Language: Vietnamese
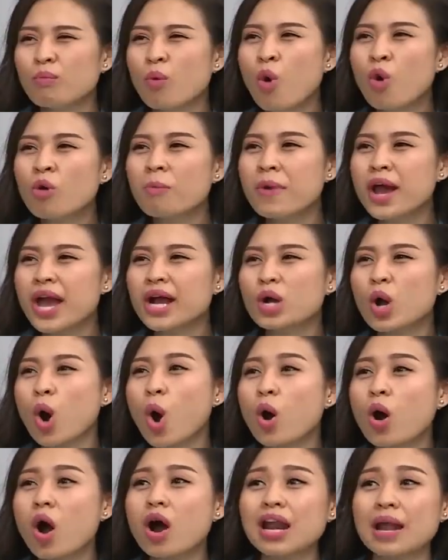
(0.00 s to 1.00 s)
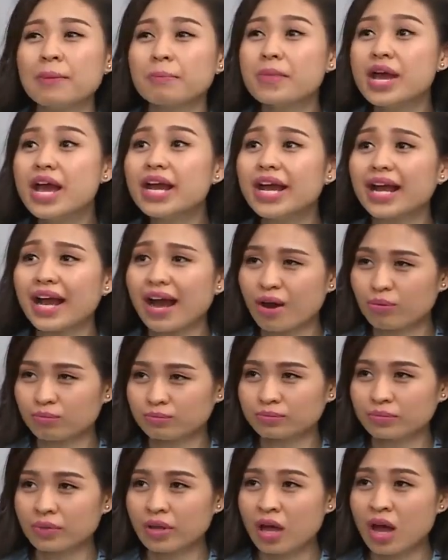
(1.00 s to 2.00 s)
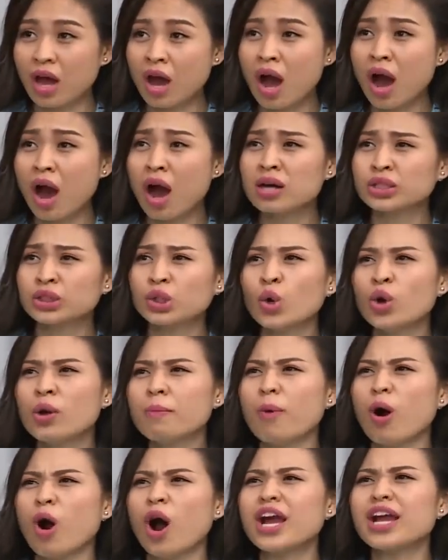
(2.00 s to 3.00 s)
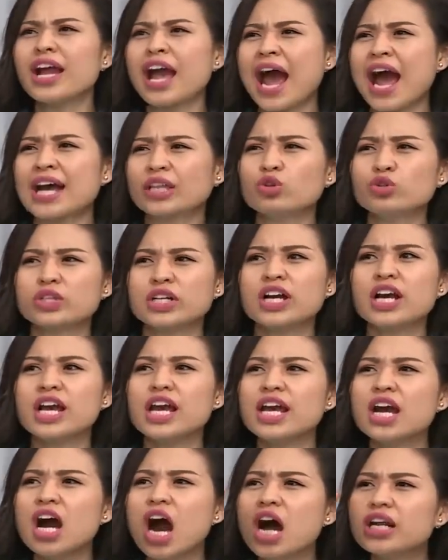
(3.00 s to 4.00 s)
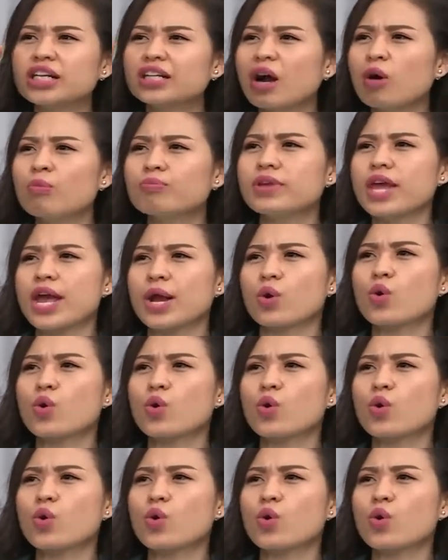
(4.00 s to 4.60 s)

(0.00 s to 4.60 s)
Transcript: Muốn biết cô có làm biếng hay không, tôi mỗi ngày tôi sẽ ghi hết công chị.